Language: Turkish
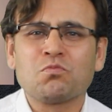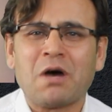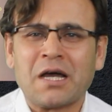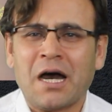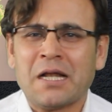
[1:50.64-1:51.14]

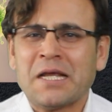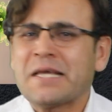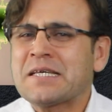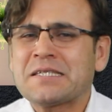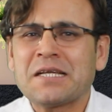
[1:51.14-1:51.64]
makale,
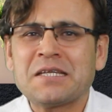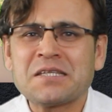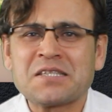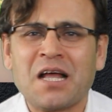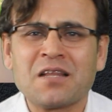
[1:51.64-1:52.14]
izlediğin
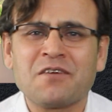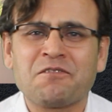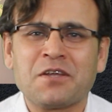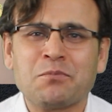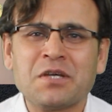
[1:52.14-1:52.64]
salgın
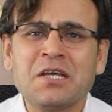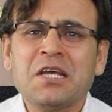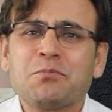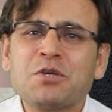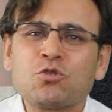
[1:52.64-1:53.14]
filmi
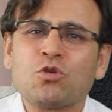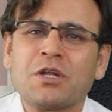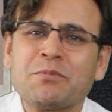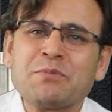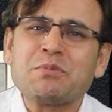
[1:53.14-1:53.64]
bir
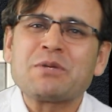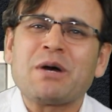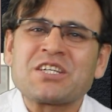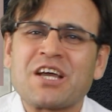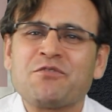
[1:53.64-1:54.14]
dönemin bir
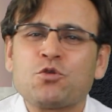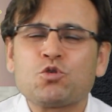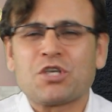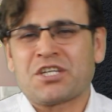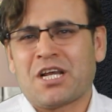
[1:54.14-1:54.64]
başka
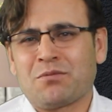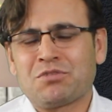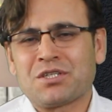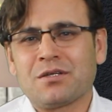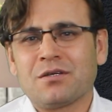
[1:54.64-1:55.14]
virüs
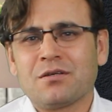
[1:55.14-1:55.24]
yaşanmışlığı